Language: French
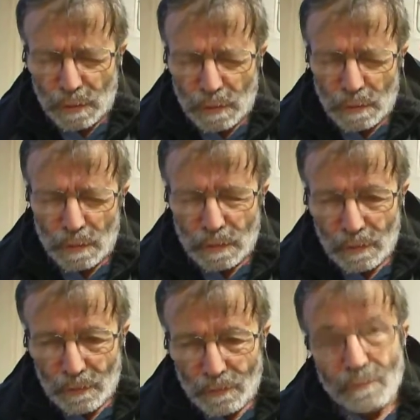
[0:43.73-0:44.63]
on veut une
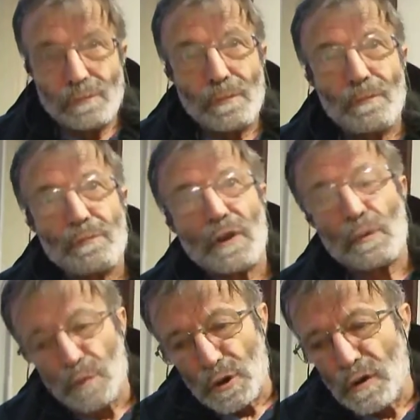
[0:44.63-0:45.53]
CFDT plus
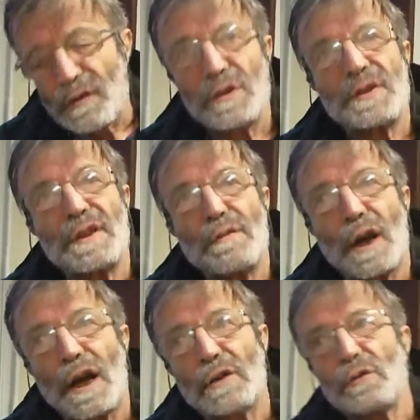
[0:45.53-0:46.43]
offensive, plus, combative
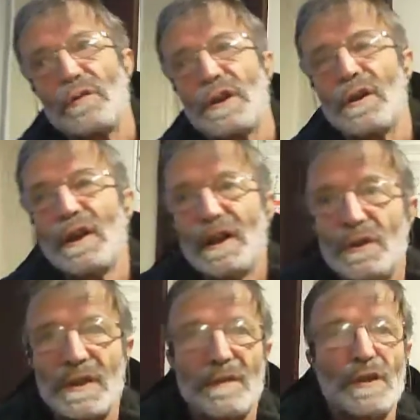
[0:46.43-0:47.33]
voilà, Trouver une
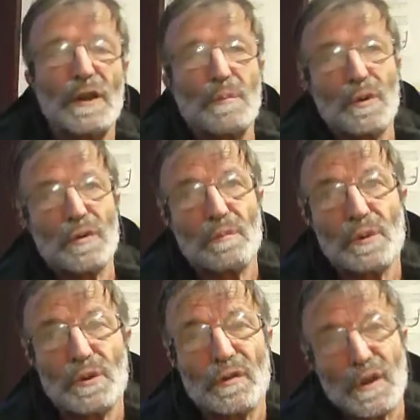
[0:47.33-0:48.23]
CFDT plus,
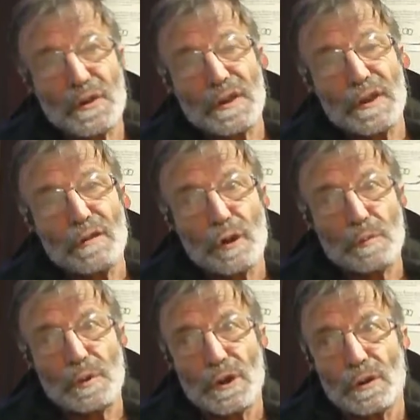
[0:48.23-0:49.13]
plus offensive et
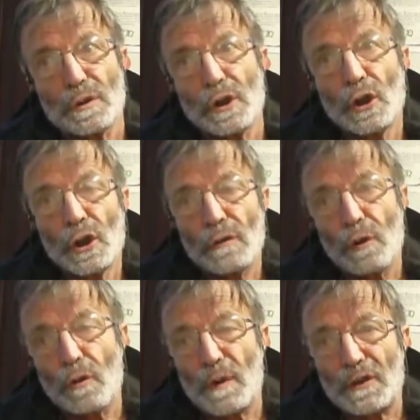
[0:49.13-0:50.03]
puis
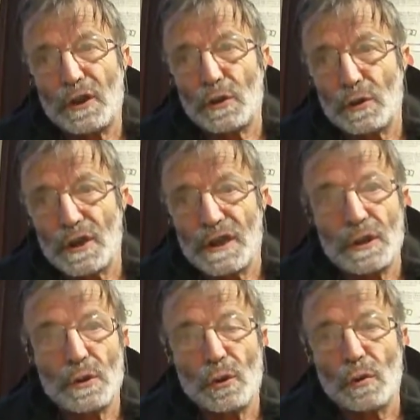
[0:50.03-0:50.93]
repartir sur des
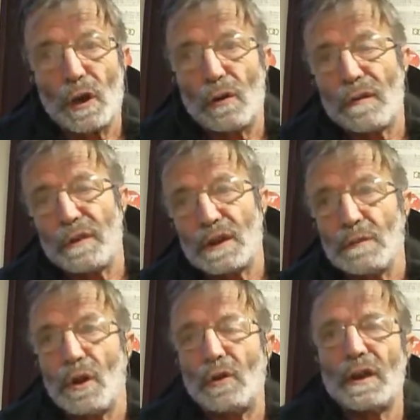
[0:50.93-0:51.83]
actions. Alors
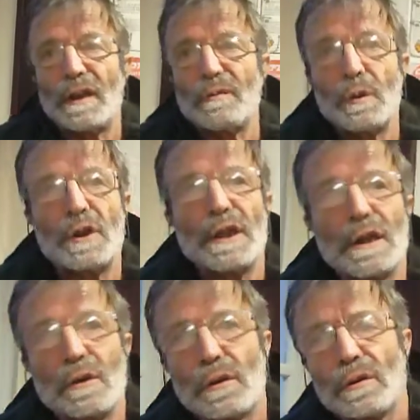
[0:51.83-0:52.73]
effectivement, on a
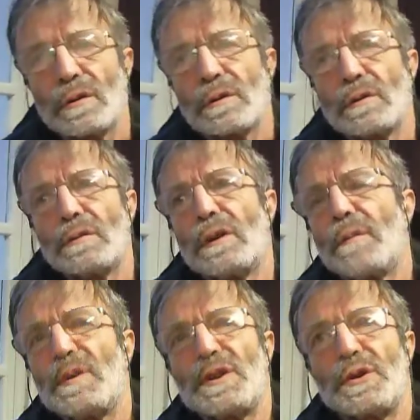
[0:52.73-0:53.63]
évoqué
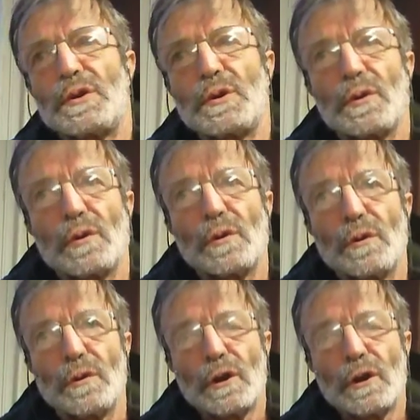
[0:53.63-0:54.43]
la pétition